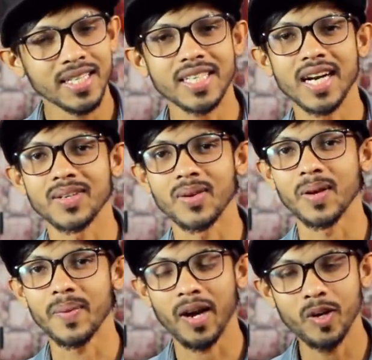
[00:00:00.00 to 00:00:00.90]
শেয়ার
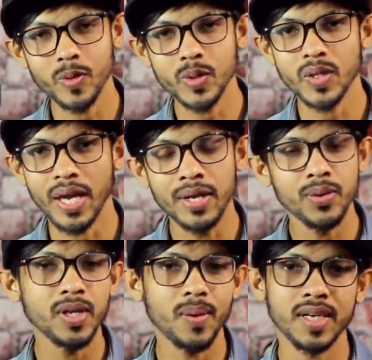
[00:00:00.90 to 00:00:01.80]
করলাম এখন পর্যন্ত
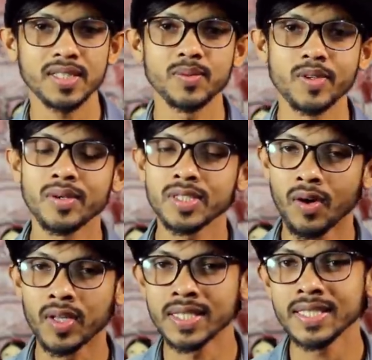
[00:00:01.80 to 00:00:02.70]
এইটুকুই আমার কাছে মনে হয়েছে
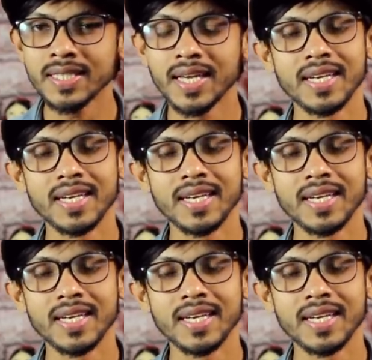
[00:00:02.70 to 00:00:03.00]
অথেন্টিক